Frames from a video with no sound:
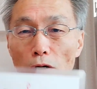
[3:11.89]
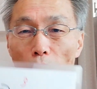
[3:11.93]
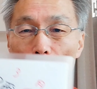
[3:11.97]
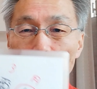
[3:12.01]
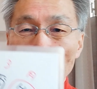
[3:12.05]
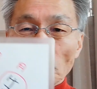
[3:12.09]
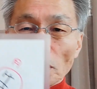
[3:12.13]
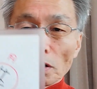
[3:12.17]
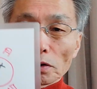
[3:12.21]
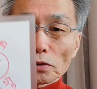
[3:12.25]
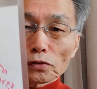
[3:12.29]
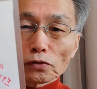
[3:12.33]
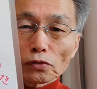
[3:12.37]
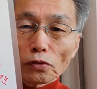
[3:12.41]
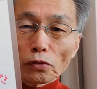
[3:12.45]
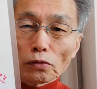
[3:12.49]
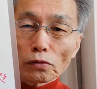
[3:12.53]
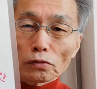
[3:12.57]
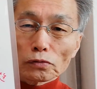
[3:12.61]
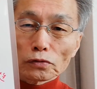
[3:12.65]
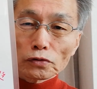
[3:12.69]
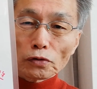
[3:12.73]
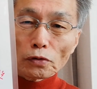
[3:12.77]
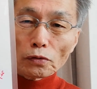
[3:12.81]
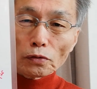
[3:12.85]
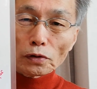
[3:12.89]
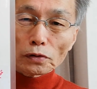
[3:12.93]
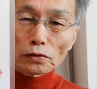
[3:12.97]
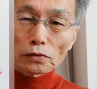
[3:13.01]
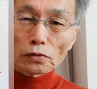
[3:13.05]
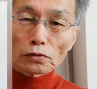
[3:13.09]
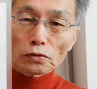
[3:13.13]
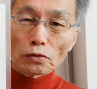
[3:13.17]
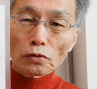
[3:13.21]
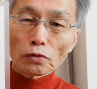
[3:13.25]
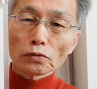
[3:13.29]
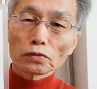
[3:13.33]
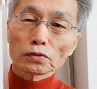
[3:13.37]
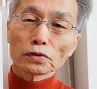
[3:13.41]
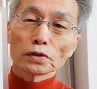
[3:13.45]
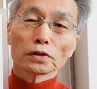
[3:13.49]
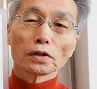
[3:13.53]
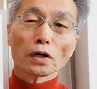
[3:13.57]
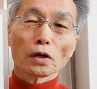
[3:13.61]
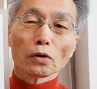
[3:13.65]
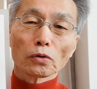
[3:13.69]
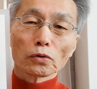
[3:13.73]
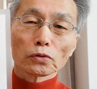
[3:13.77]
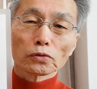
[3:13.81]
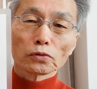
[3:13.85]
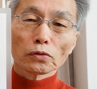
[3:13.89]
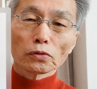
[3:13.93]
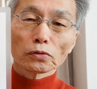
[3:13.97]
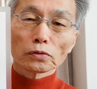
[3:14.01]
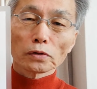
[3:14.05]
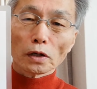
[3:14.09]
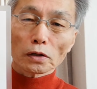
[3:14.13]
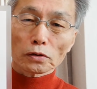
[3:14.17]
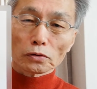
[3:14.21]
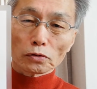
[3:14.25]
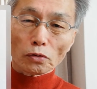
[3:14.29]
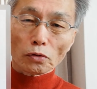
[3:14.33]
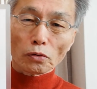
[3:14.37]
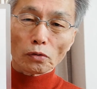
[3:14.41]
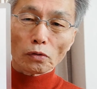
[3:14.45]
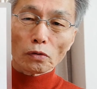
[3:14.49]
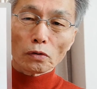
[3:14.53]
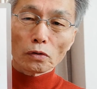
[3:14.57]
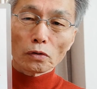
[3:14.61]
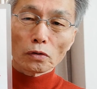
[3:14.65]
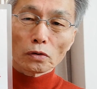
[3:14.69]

まあ、そそれとよく似たことだと